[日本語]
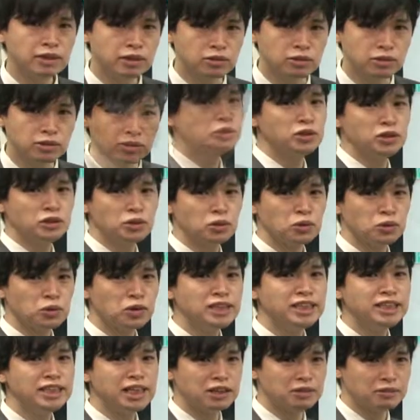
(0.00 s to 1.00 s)
わるというこ
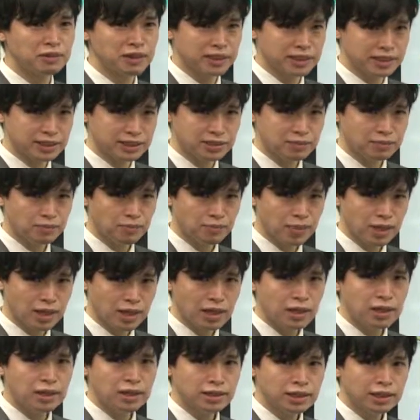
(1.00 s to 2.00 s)
とになるわけです。
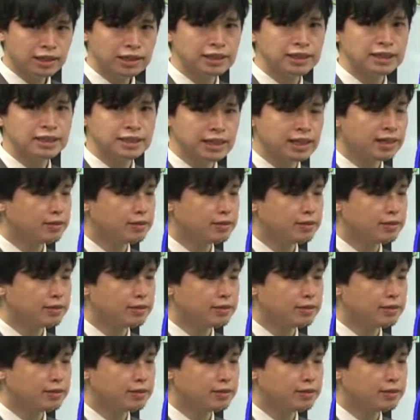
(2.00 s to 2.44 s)
ただです